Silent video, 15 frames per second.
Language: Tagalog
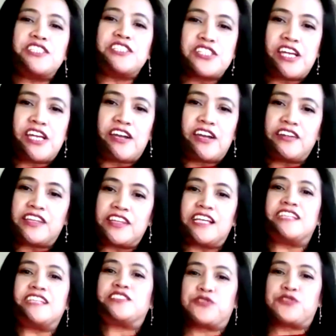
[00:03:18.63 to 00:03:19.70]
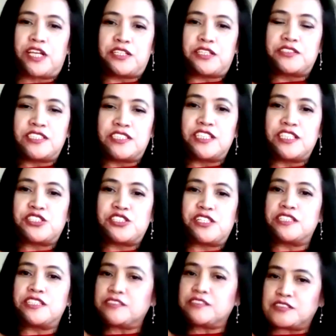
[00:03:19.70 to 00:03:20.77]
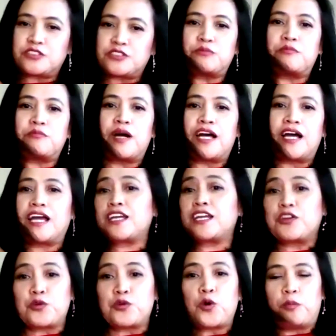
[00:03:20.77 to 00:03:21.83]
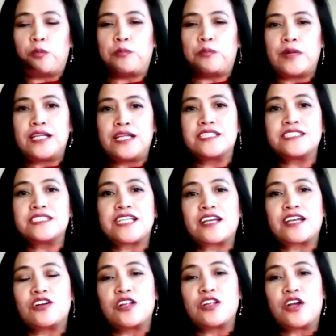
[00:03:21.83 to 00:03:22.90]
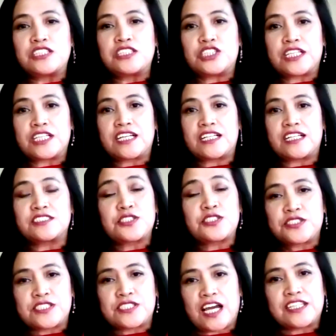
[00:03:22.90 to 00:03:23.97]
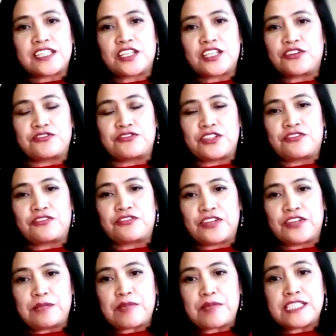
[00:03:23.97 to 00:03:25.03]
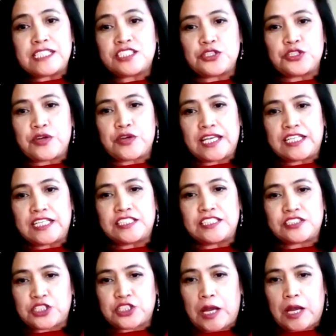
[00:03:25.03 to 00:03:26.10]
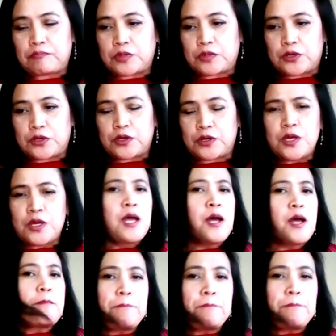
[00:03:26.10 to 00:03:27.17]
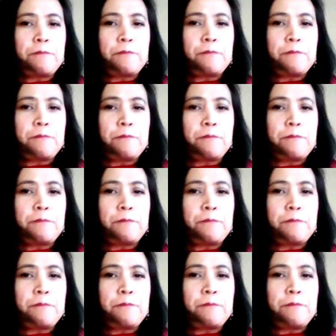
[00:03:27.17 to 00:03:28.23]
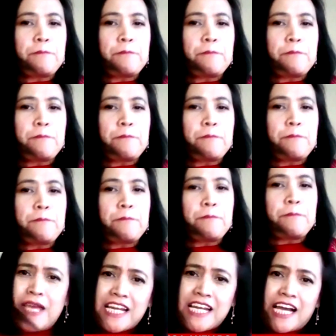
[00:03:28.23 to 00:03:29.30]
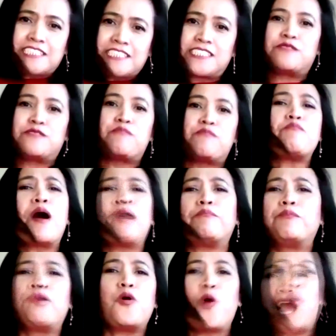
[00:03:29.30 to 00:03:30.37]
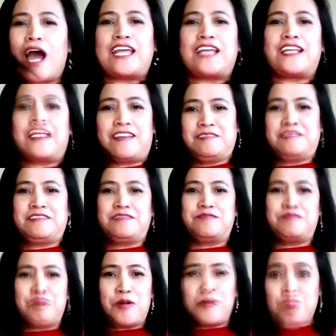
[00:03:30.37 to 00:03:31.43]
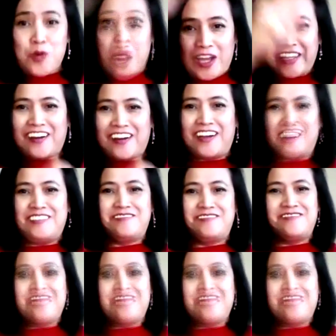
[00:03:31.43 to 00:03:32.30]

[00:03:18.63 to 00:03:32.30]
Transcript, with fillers: I share this recognition to my group, the Psychological Society of the Philippines, UAE chapter, para sa bayan, Pilipinas, mabuhay Mabuhay ka!